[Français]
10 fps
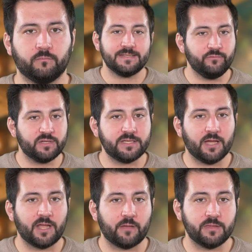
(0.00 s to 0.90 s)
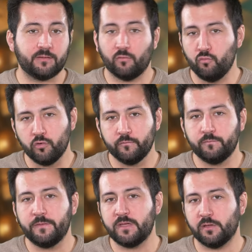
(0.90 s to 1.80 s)
Si vous étiez un ermite ou que vous
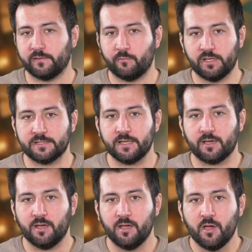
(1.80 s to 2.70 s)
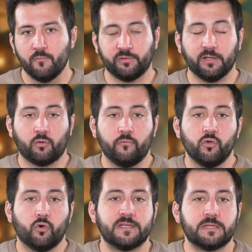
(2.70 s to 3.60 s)
viviez dans un monastère, peut-être que vous
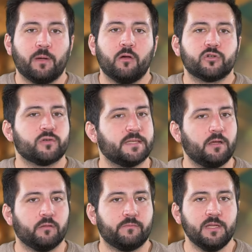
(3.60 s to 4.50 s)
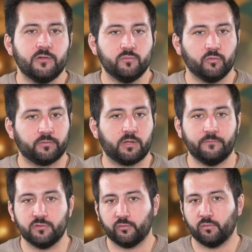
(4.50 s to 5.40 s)
ne connaissez pas grand-chose des grandes villes et du monde qui
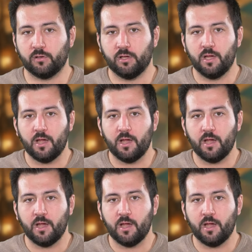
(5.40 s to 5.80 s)
vous entoure.